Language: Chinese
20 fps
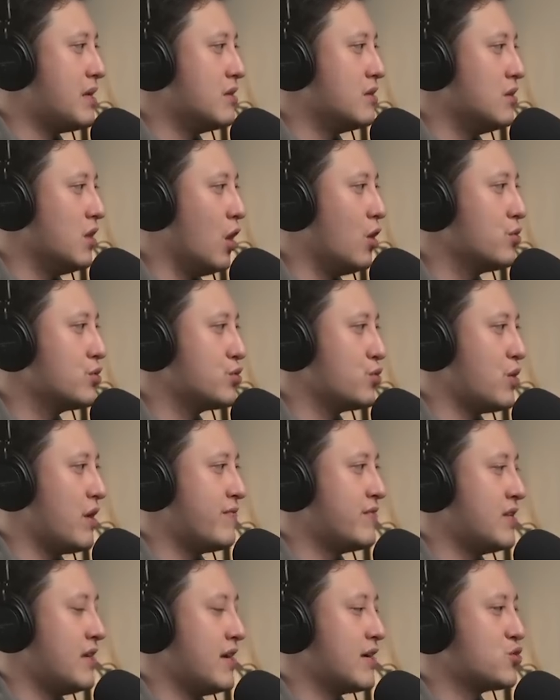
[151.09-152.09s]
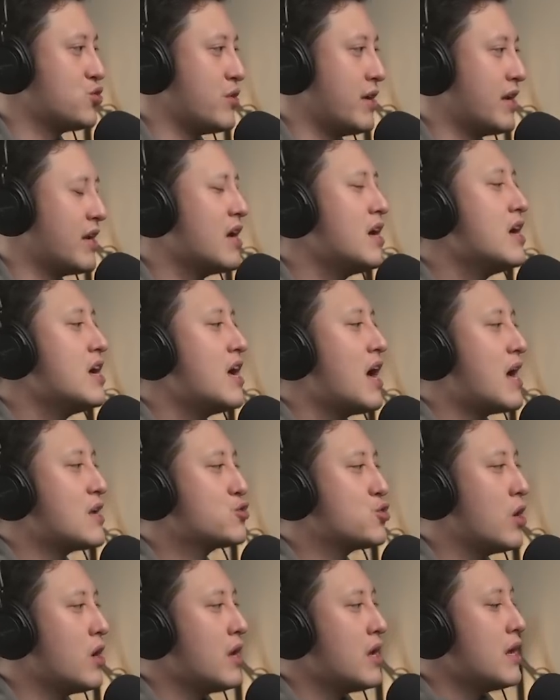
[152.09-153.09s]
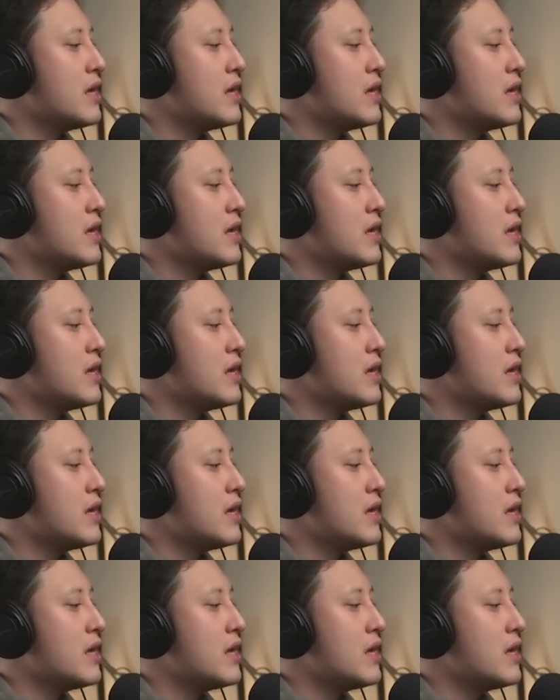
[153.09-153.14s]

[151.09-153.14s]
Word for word: loan to FTX t r a d i n g他说，